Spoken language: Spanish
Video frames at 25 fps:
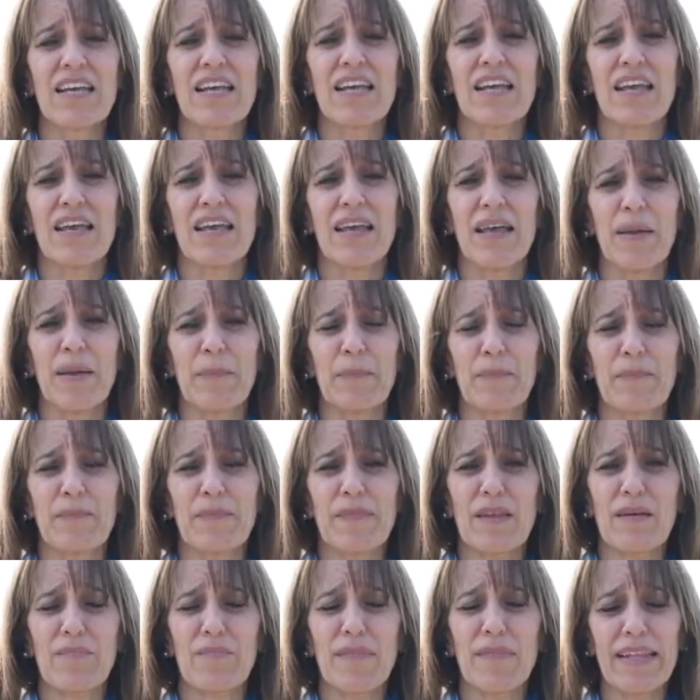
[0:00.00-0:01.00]
eh,
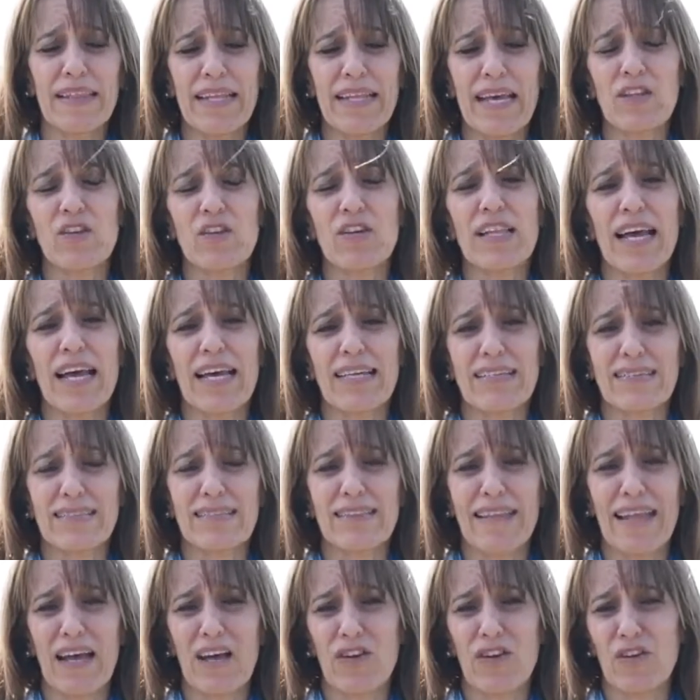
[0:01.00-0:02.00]
mandando las,
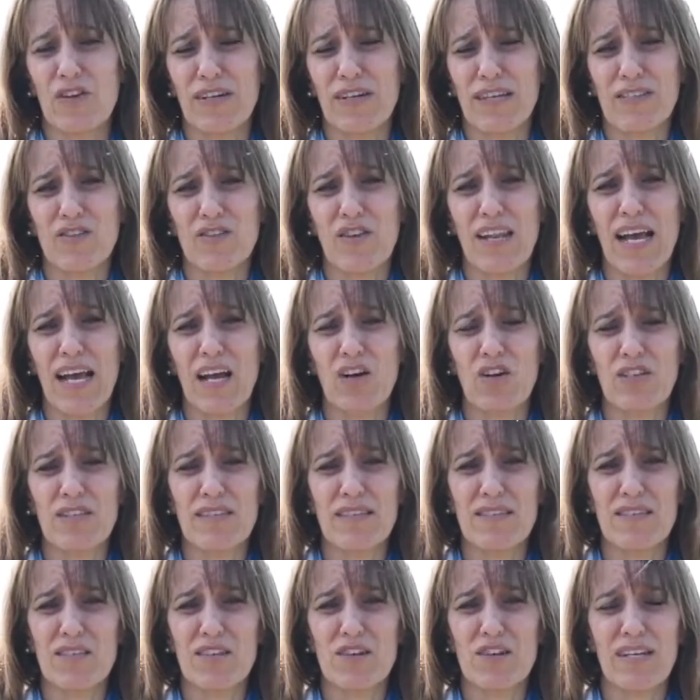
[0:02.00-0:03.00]
lo que son las
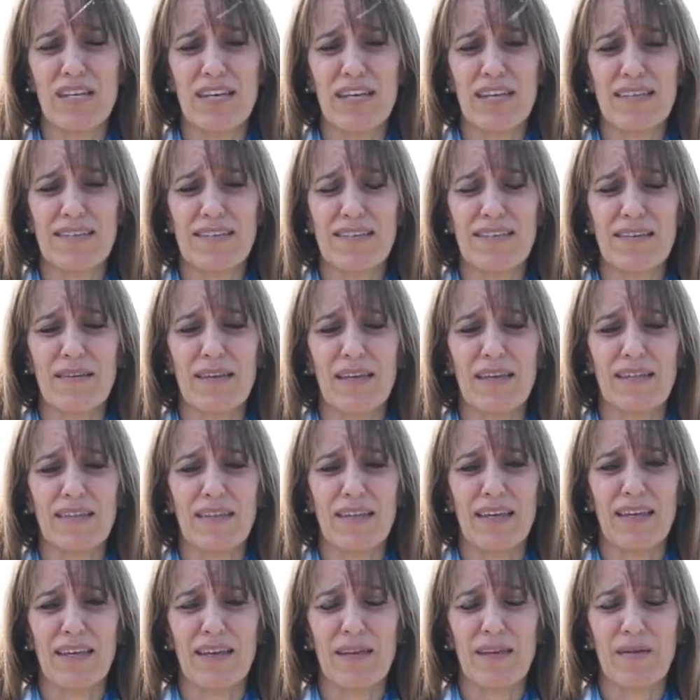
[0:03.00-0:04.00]
condiciones
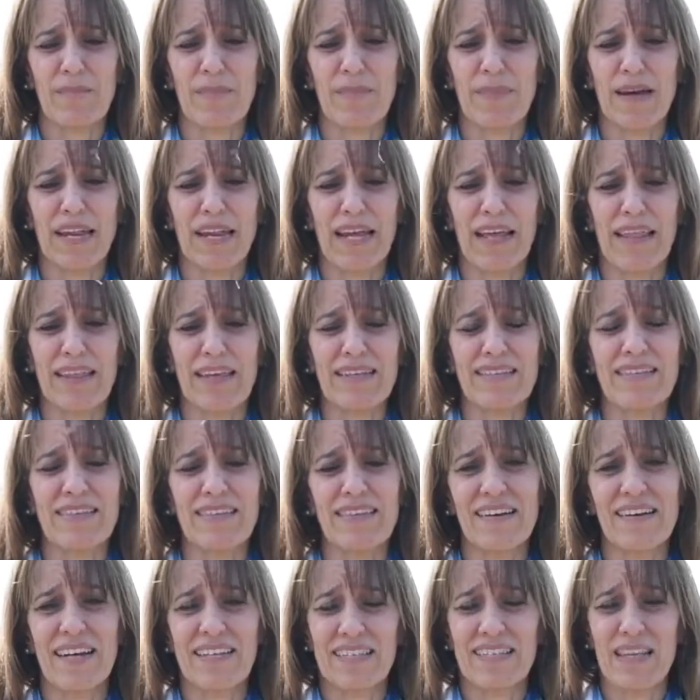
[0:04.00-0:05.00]
este, para
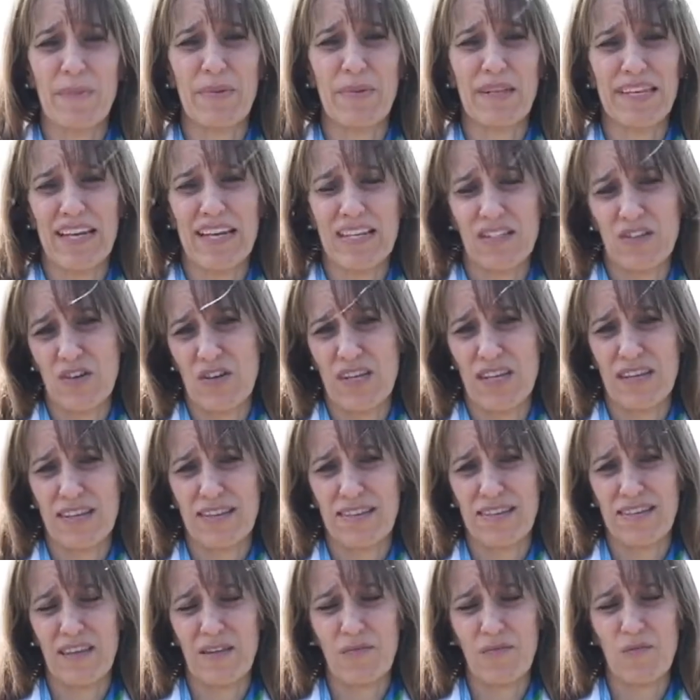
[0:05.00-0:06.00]
decidir las aplicaciones
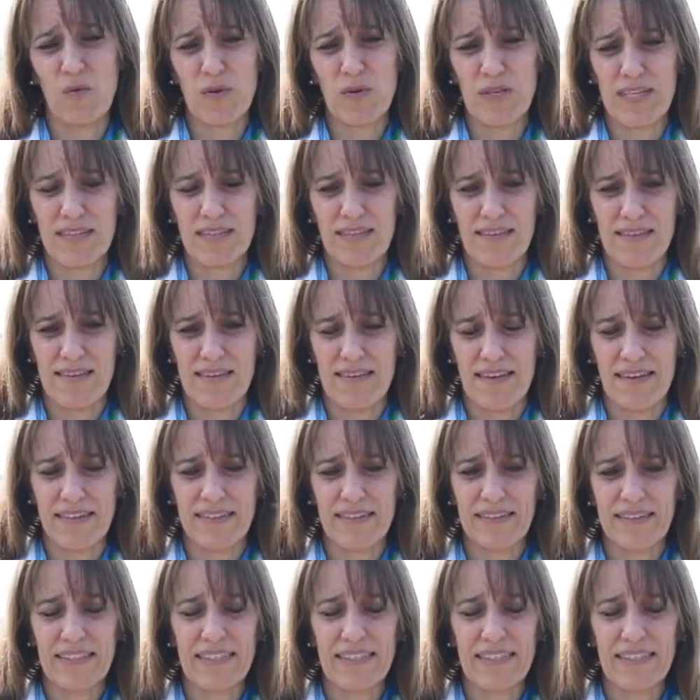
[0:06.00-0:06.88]
de fungicidas.